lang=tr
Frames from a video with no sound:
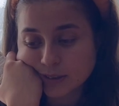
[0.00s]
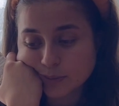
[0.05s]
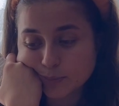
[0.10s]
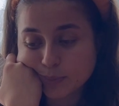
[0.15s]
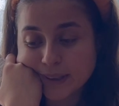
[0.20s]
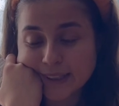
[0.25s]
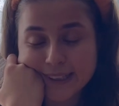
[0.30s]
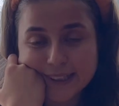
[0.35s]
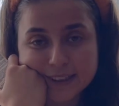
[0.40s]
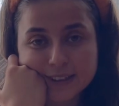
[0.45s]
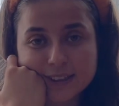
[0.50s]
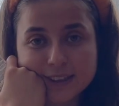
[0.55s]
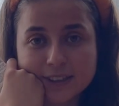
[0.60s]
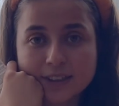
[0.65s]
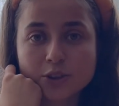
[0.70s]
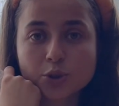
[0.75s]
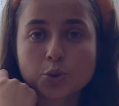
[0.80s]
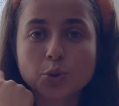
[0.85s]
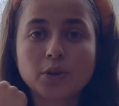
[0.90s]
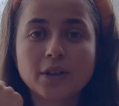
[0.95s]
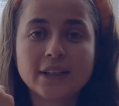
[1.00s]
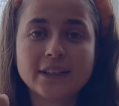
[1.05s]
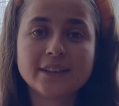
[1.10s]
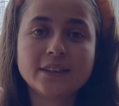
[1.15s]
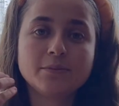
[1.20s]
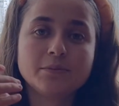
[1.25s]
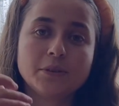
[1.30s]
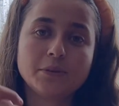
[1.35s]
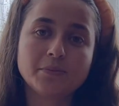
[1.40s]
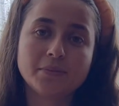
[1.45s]
peelingde de
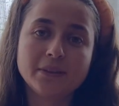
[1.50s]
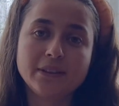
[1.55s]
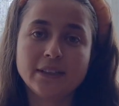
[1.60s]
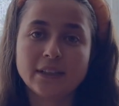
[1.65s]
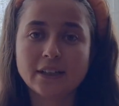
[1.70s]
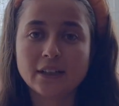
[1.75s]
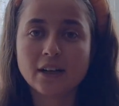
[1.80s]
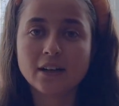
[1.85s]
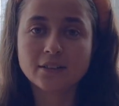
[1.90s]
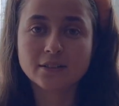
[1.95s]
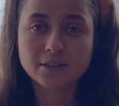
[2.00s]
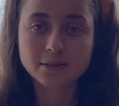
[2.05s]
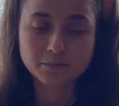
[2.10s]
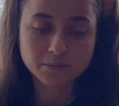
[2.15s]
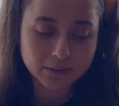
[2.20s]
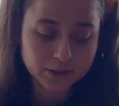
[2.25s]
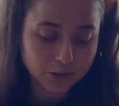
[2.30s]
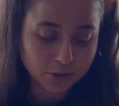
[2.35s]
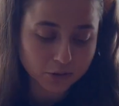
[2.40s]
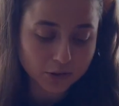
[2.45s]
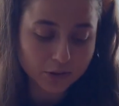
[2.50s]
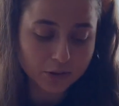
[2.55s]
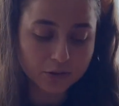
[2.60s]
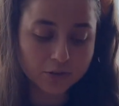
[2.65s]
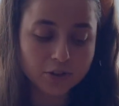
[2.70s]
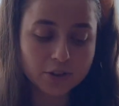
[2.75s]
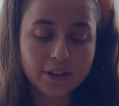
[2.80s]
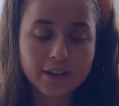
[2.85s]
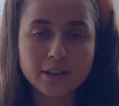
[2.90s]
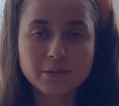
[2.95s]
söylediğim gibi yeni aldığım bir ürünü
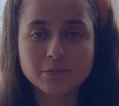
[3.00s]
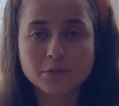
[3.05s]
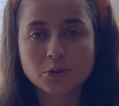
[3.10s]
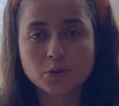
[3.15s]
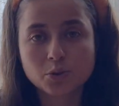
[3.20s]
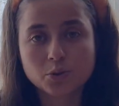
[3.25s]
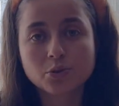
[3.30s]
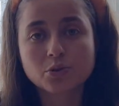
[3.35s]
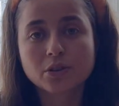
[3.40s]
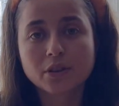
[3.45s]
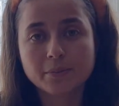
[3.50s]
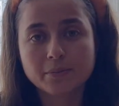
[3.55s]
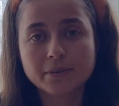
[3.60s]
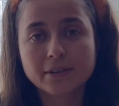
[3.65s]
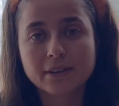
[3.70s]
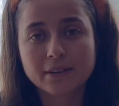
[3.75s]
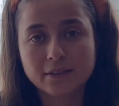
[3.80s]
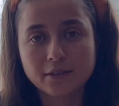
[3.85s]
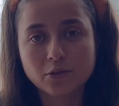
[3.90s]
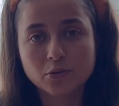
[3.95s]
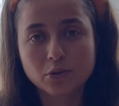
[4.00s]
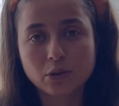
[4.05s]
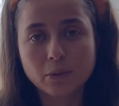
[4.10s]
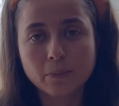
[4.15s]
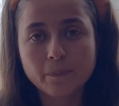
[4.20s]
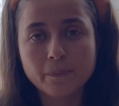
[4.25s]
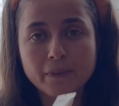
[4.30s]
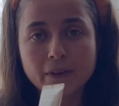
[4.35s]
önce elimin üstünde bir deniyorum.